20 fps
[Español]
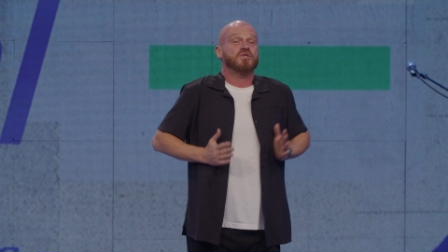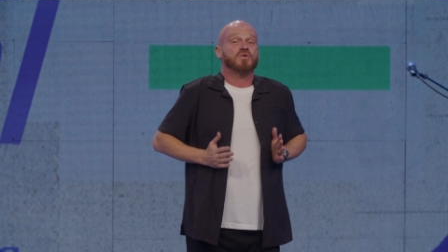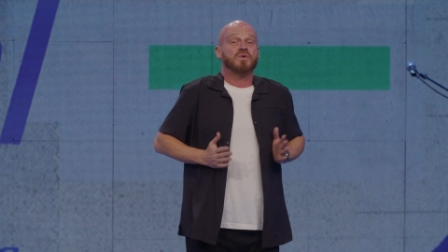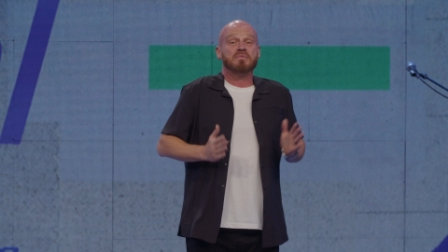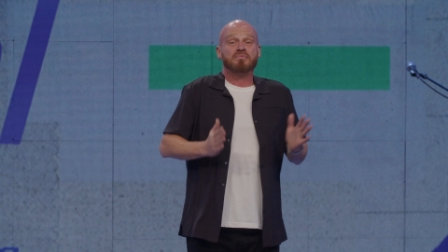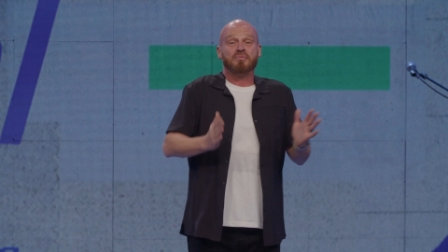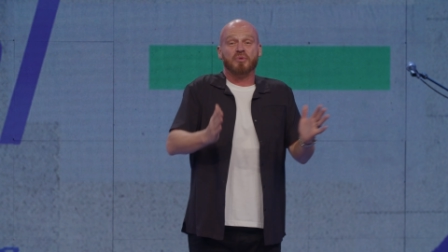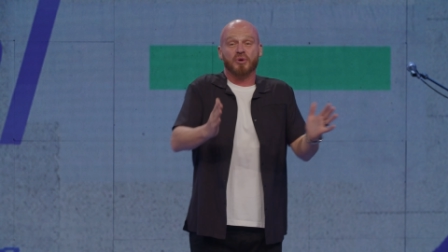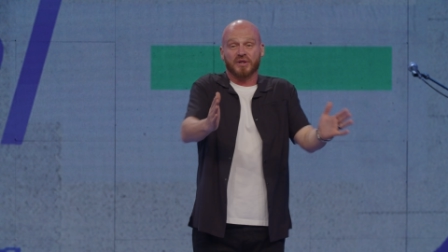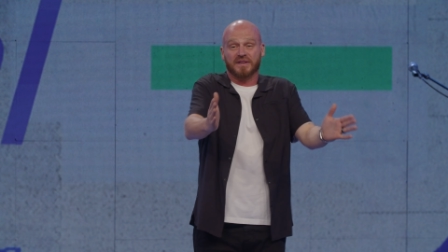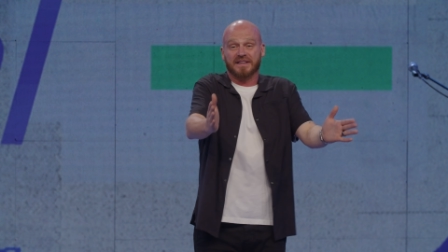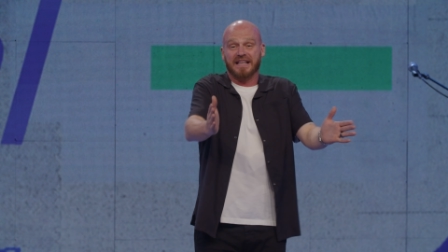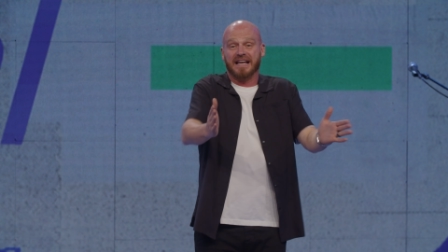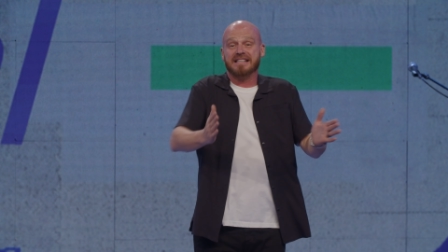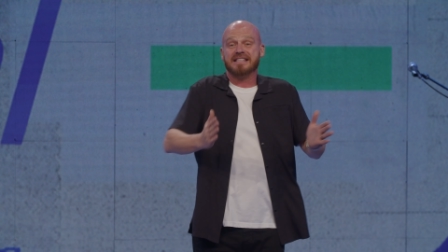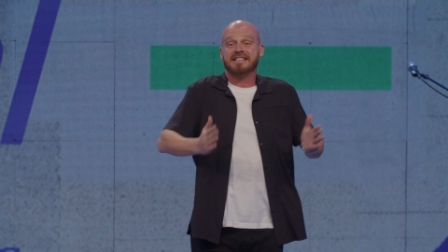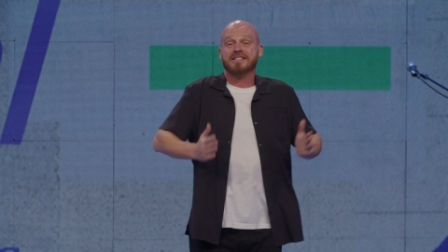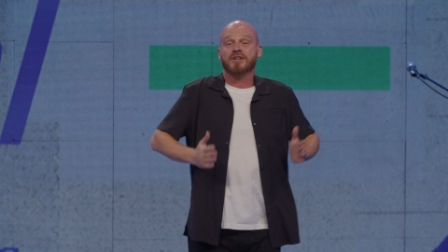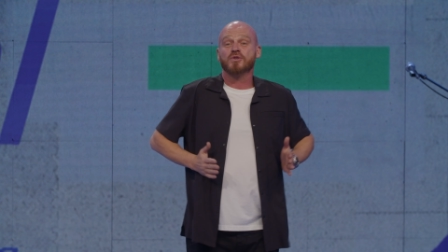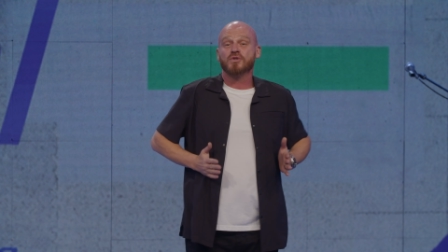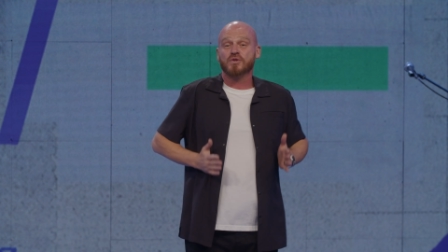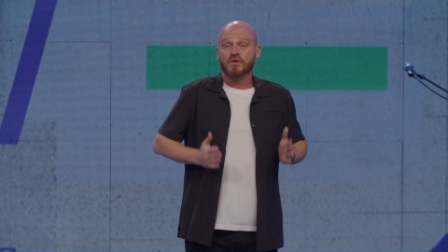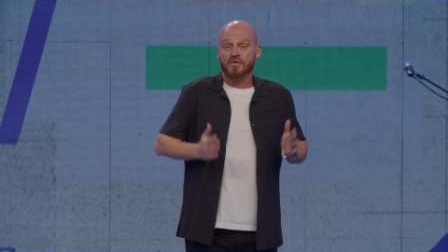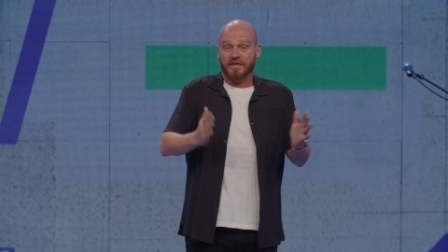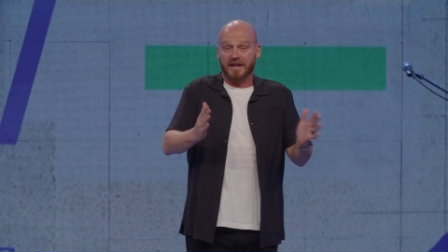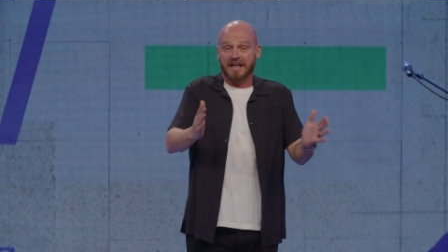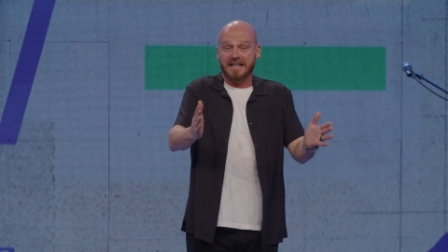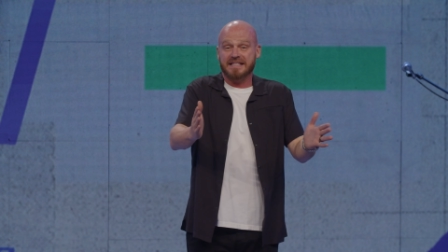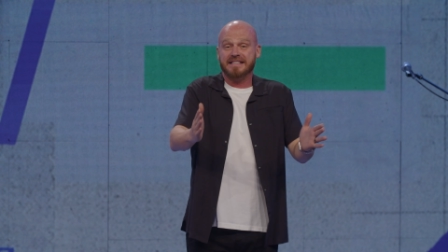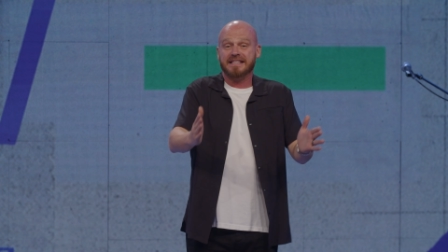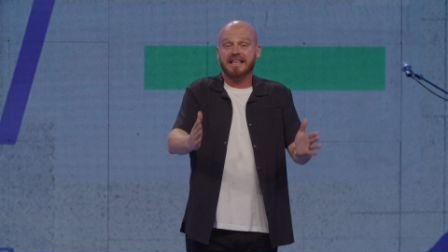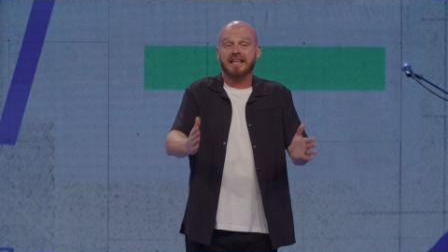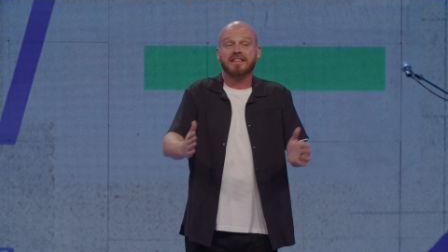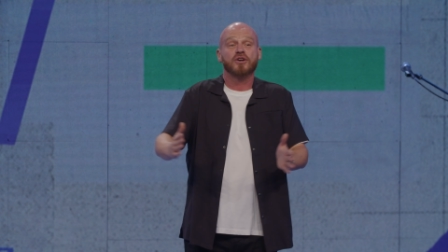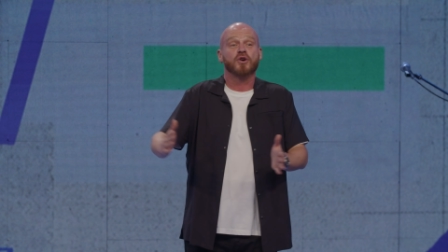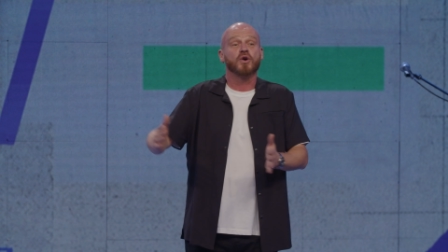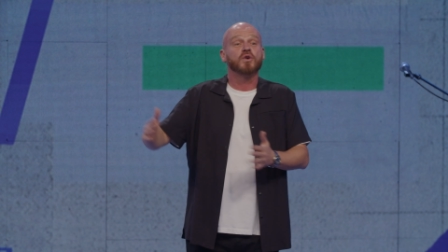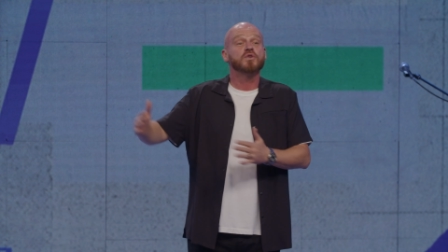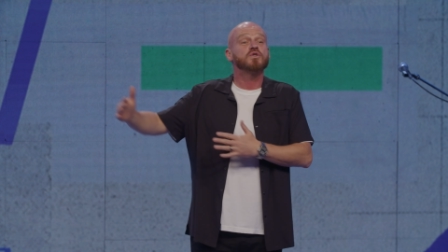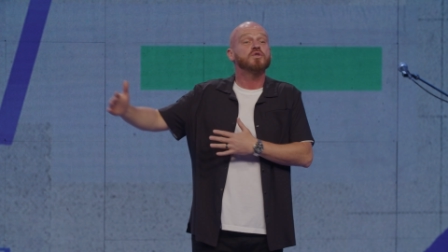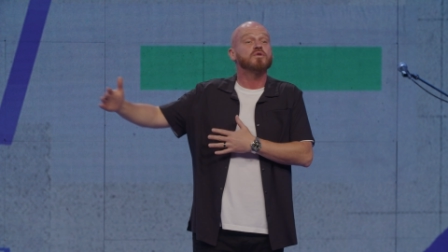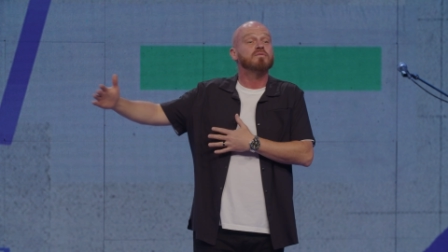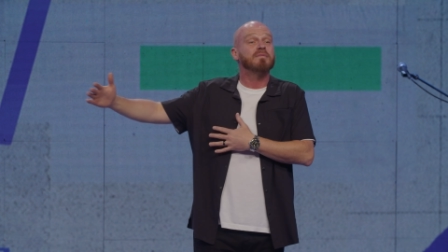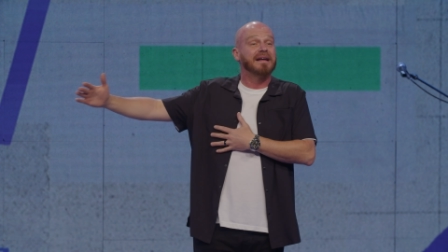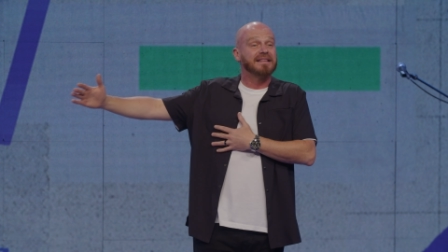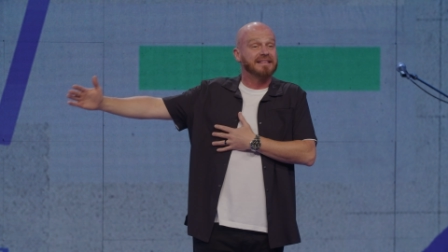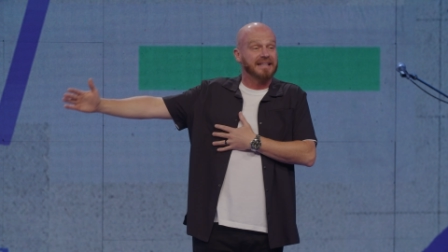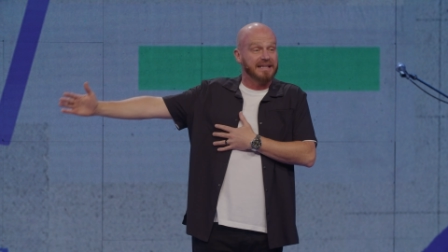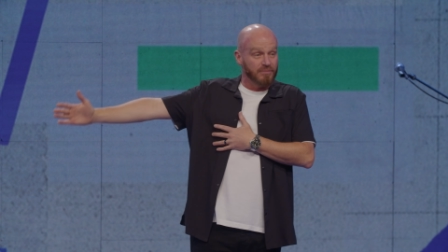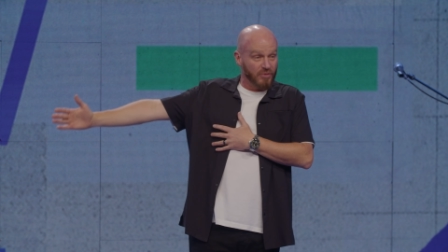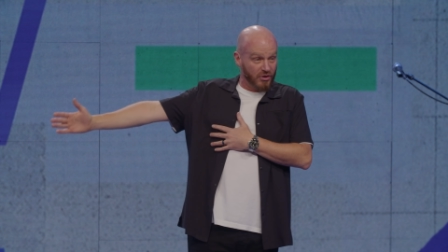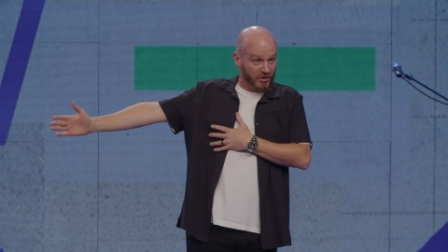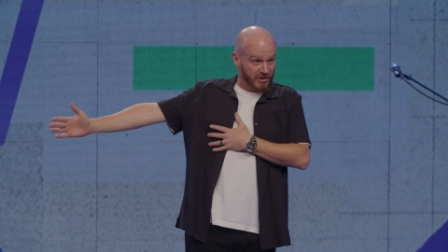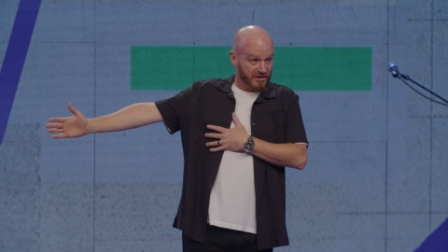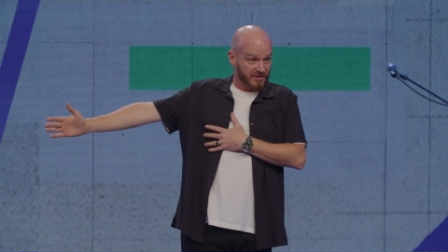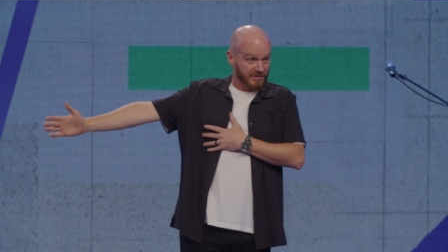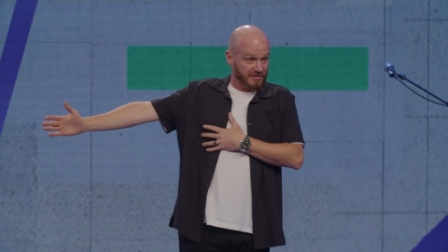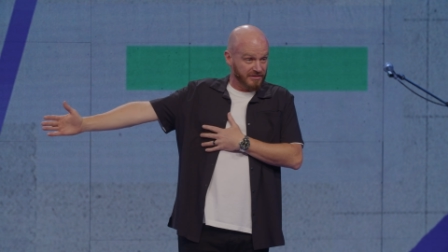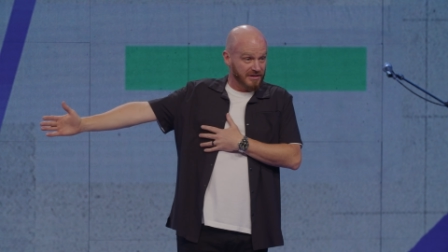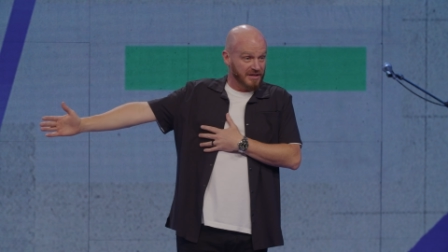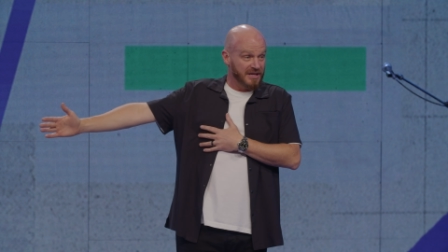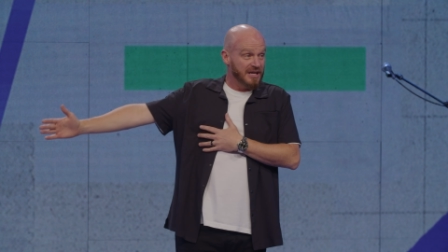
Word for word: su importancia o su felicidad con su matrimonio.